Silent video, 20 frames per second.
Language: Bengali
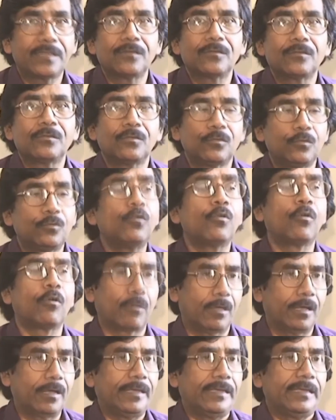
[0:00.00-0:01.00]
পাথরগুলো গুঁড়ো
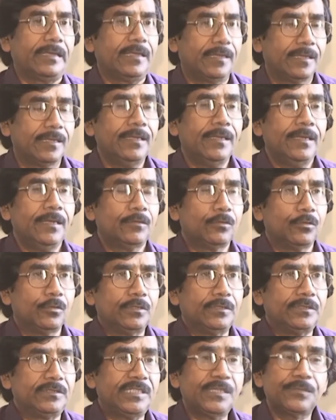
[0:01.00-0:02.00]
করা হয় তো
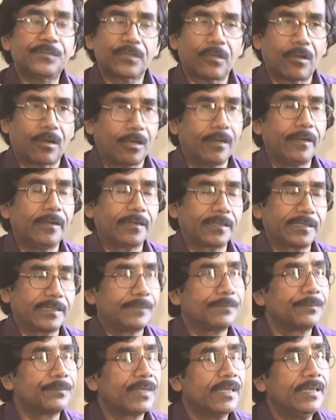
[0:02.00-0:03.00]
ওই চিপস করা হয় আর
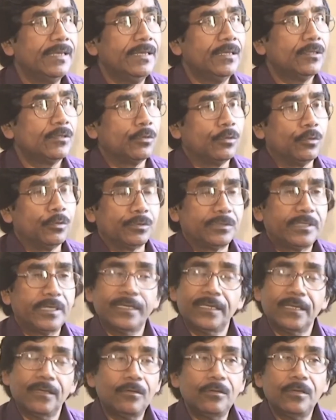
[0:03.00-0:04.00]
কি তো
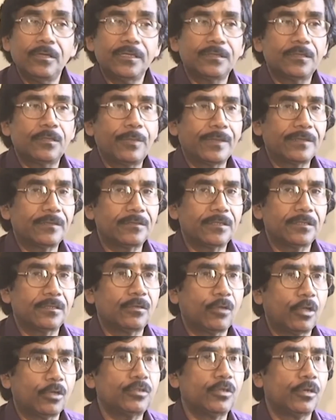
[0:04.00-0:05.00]
সেটা হলে তো পাথরটা
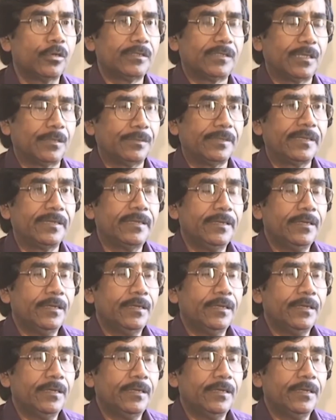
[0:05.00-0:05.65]
তো নষ্ট হয়ে যাবে